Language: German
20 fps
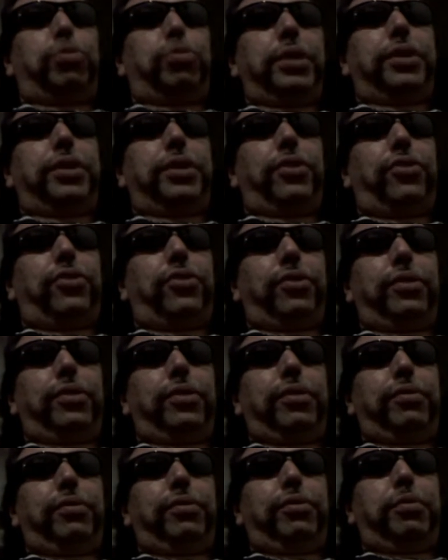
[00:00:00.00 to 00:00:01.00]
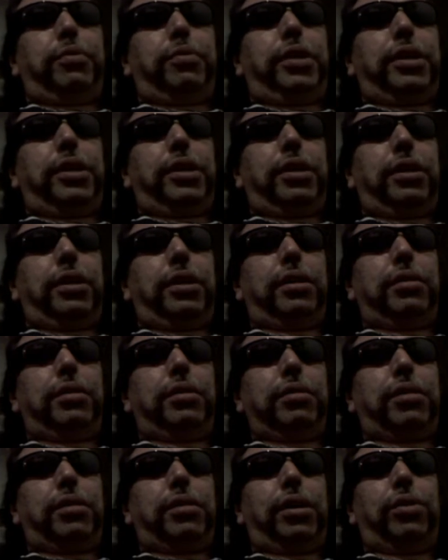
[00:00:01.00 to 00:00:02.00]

spielt das äh, für mich kein,